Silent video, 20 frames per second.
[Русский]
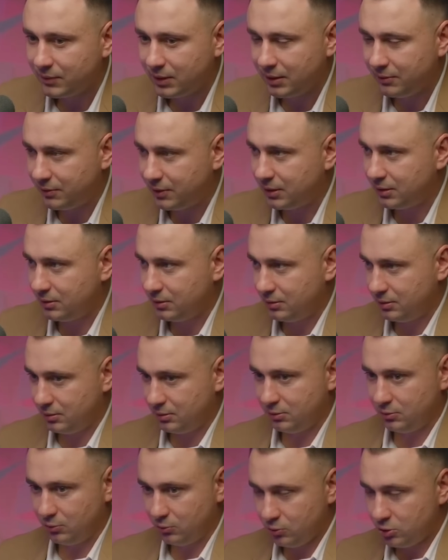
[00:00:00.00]
И
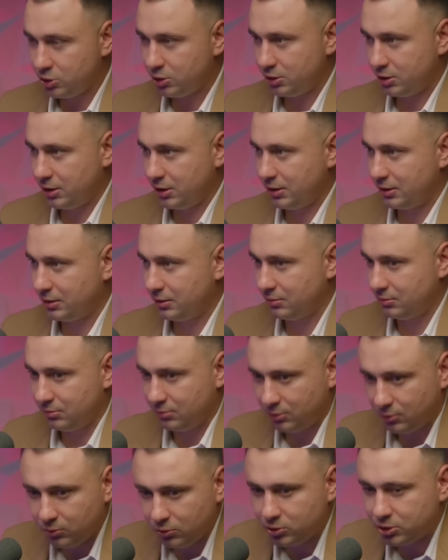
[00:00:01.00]
фиг... лучше же это,
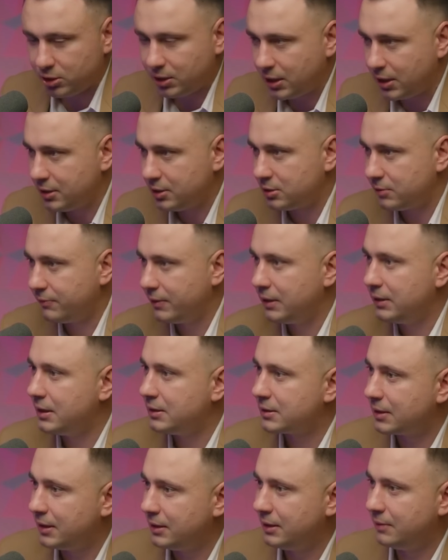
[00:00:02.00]
лучше, конечно,
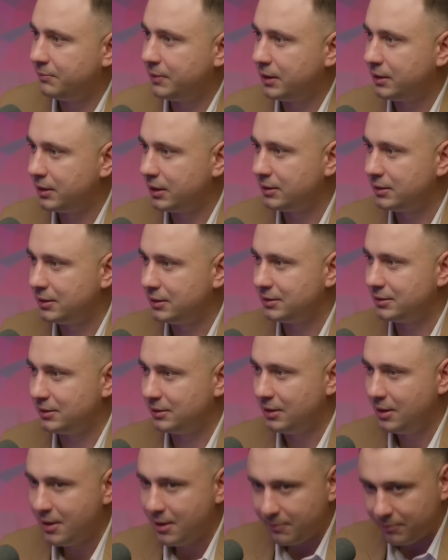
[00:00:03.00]
война скорее
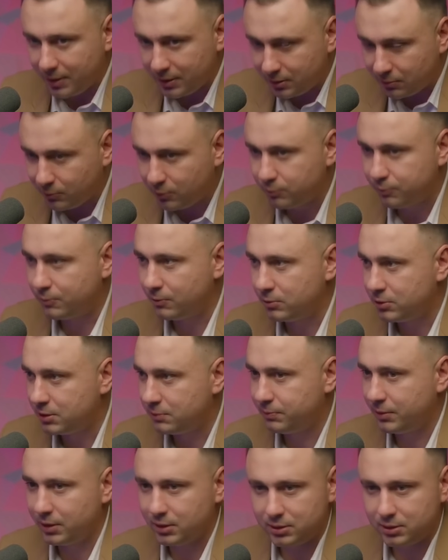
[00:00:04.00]
прекратится. Поэтому пусть